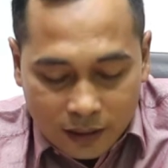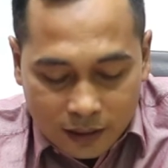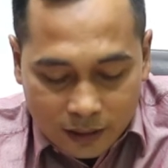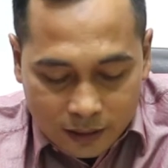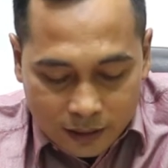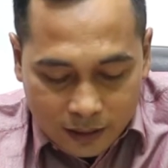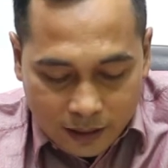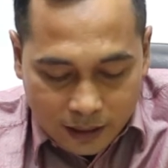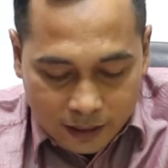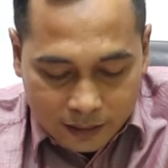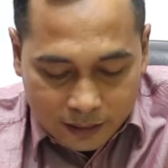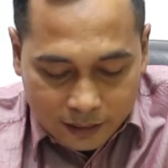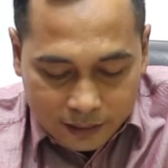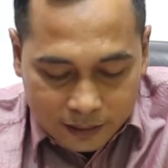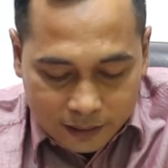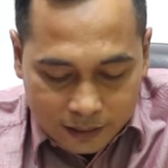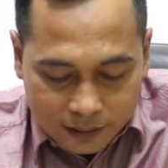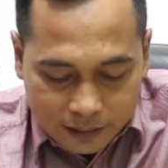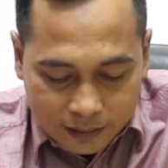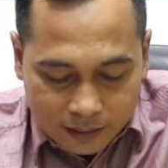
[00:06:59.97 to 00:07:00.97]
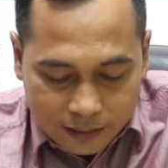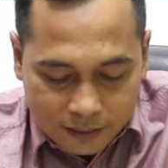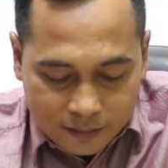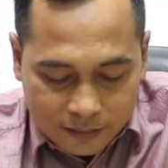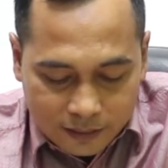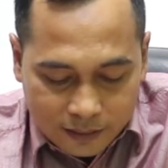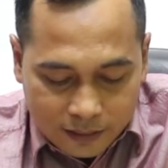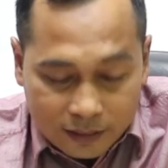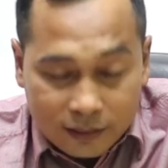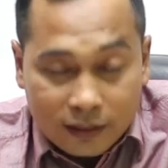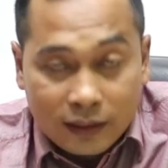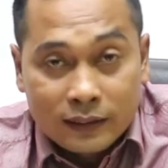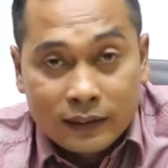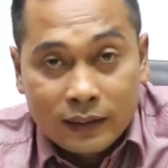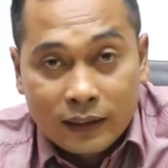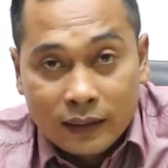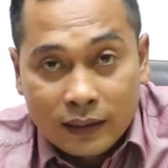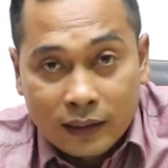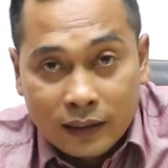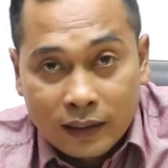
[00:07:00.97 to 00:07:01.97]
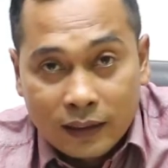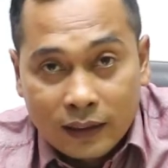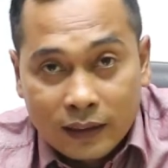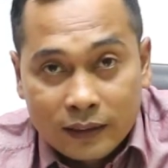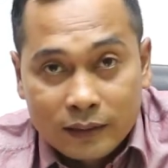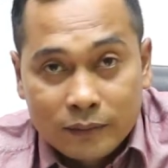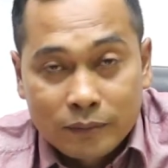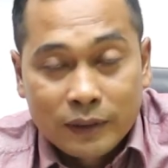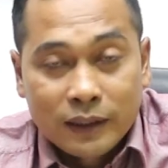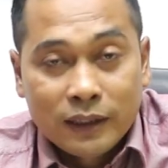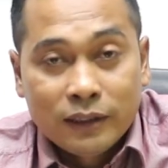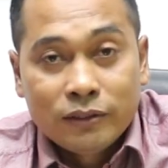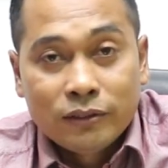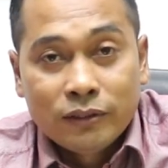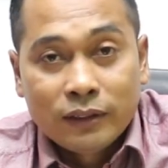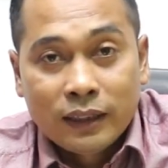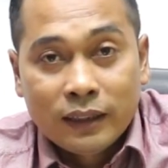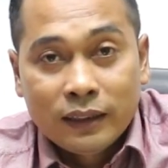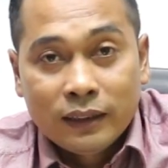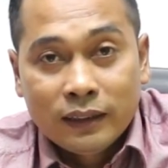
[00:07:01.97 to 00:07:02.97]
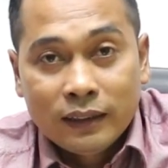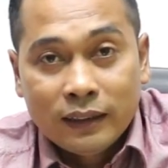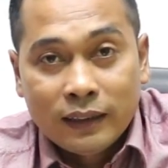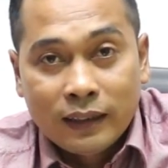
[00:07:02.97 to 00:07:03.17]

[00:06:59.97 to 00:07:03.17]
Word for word: uh, ada yang ingin saya tanyakan, gitu kan?